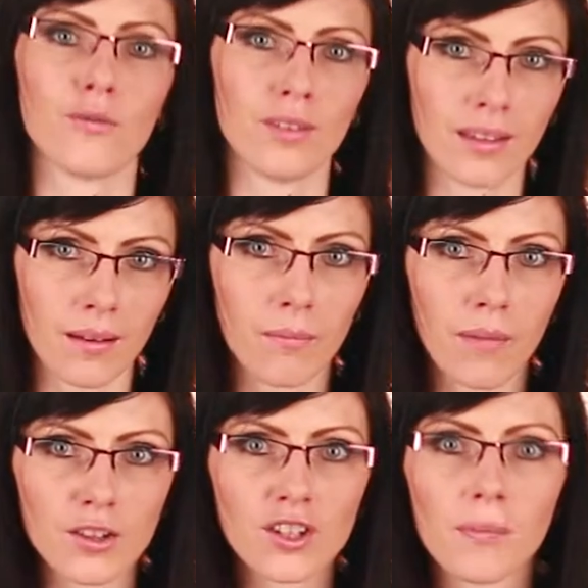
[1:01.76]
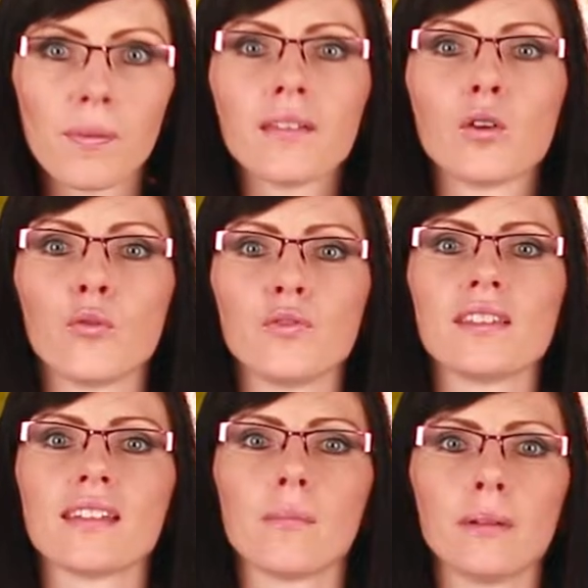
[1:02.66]
wie der Marshallplan
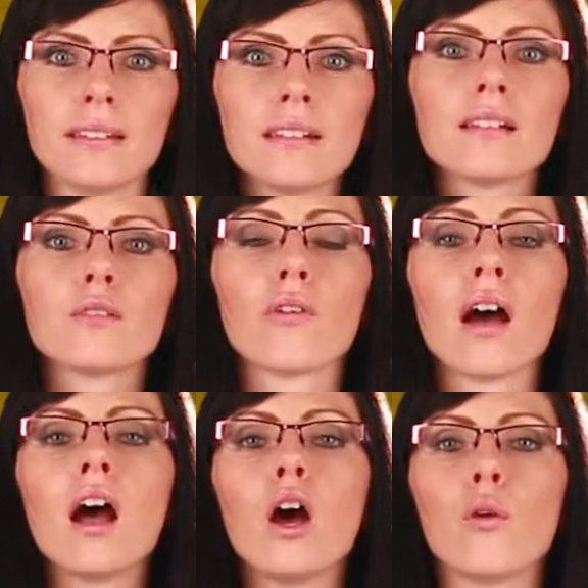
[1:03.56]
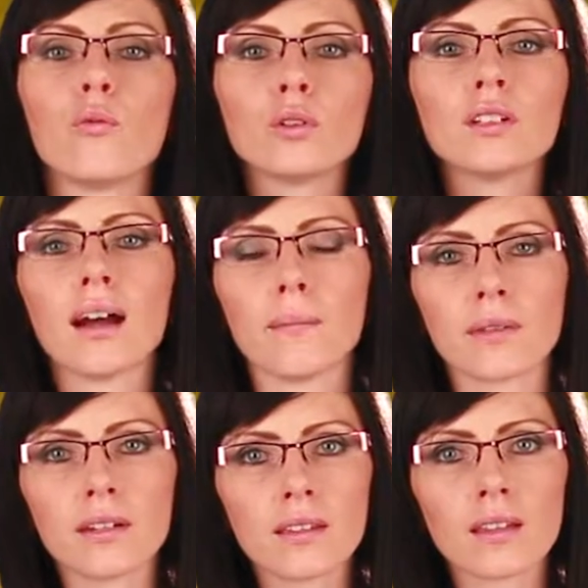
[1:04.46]
offiziell betitelt war, wurde am
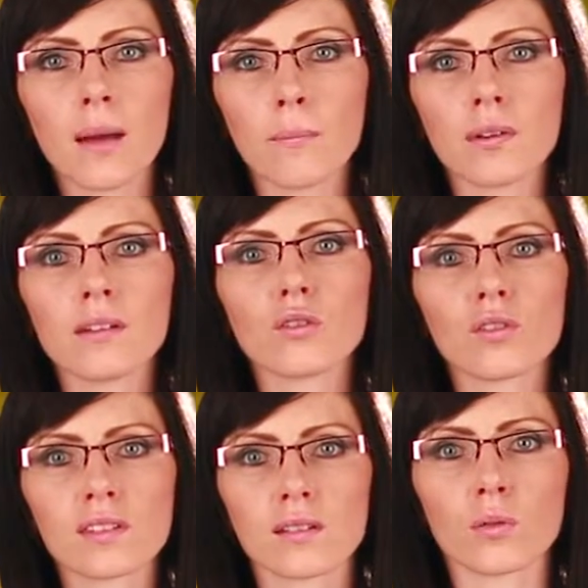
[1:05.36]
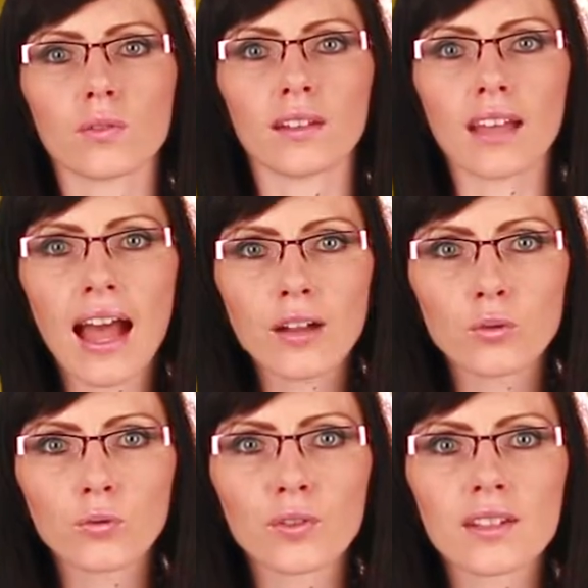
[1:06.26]
3. April
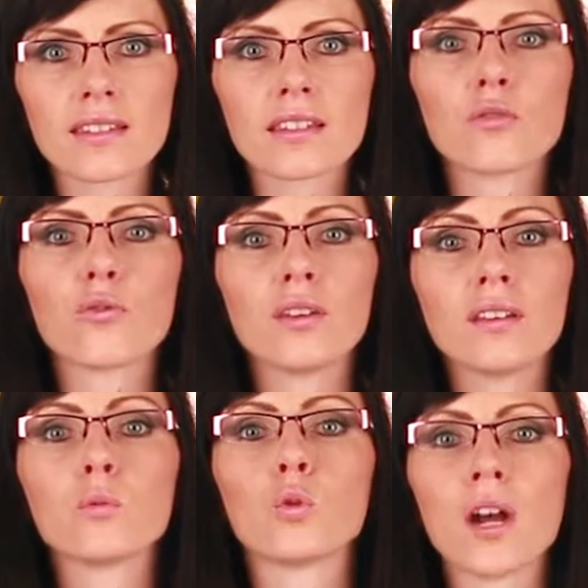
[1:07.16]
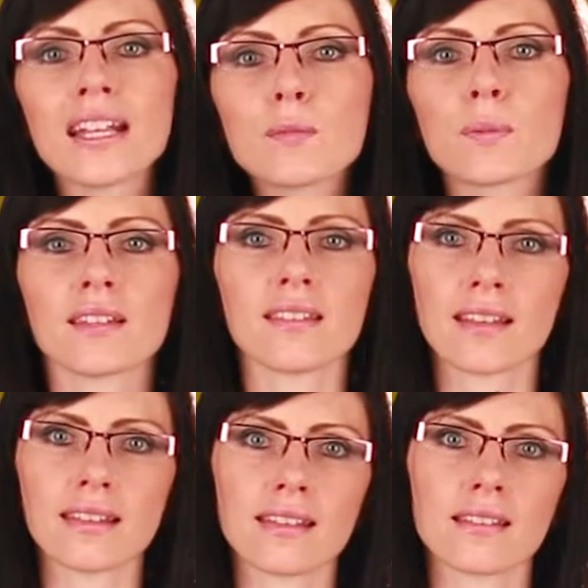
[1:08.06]
1948 von dem
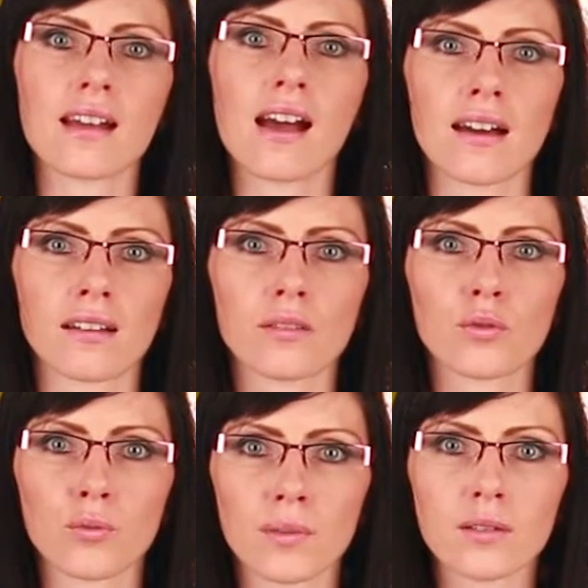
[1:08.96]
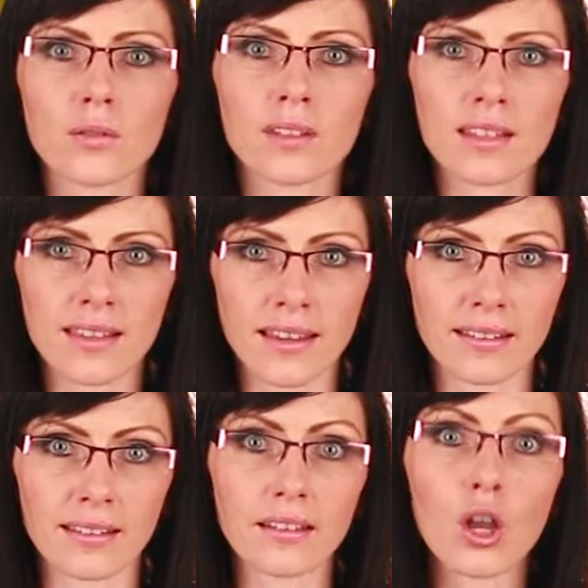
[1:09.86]
US-Präsidenten Harry Truman
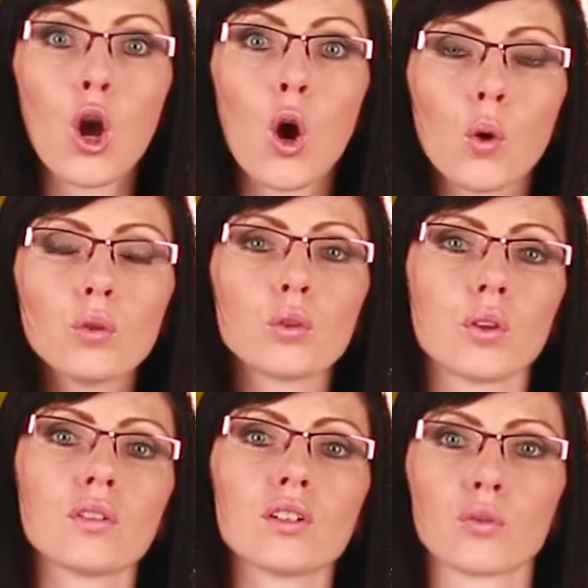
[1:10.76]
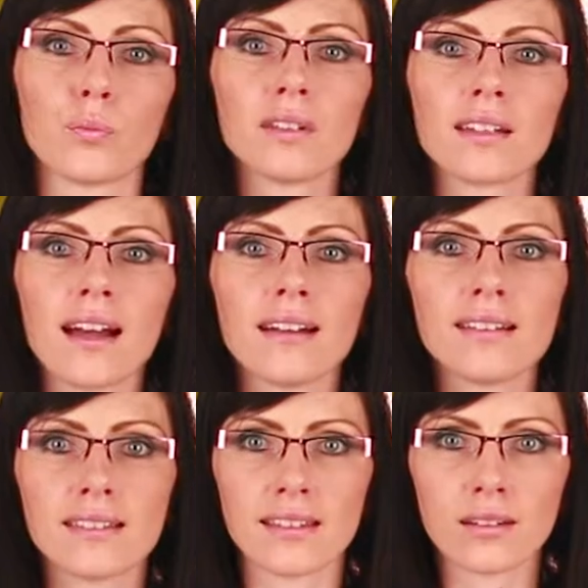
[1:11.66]
unterzeichnet und konnte somit
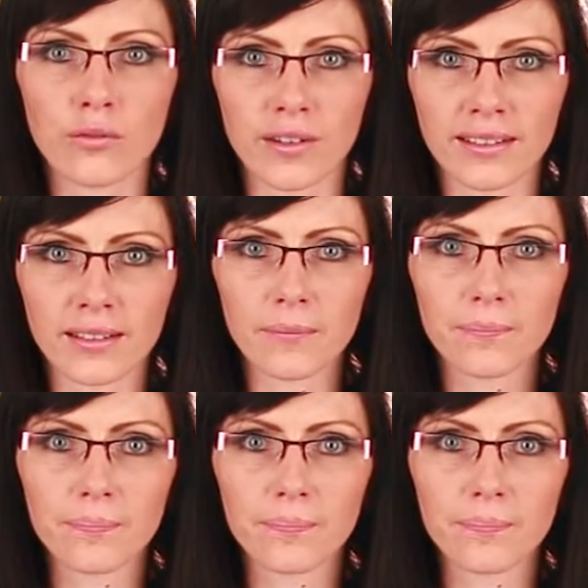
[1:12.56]
realisiert werden.